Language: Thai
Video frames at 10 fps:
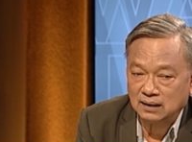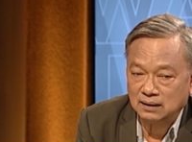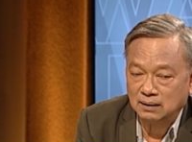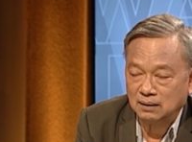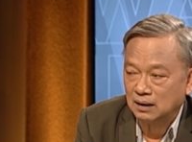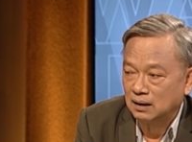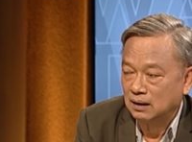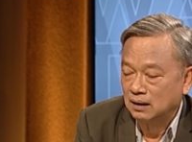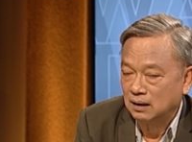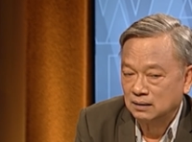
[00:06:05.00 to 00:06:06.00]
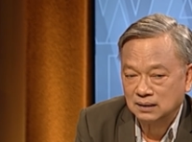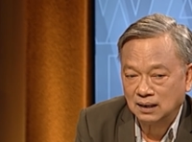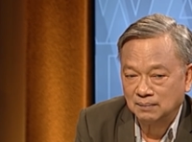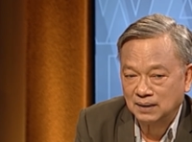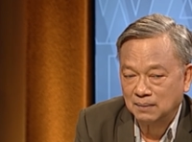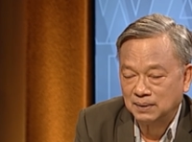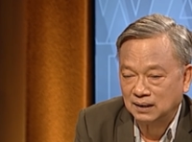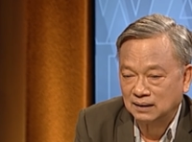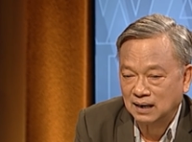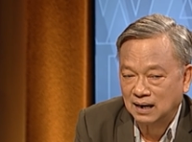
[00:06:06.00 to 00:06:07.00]
เรื่องใช้อำนาจเผ
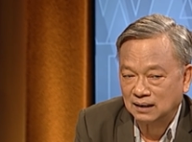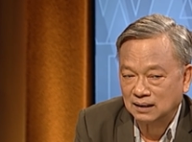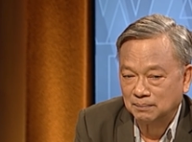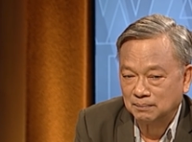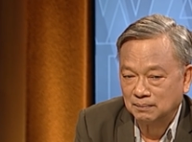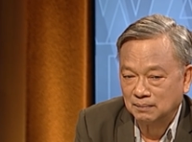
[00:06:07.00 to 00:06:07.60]
ด็จการกับ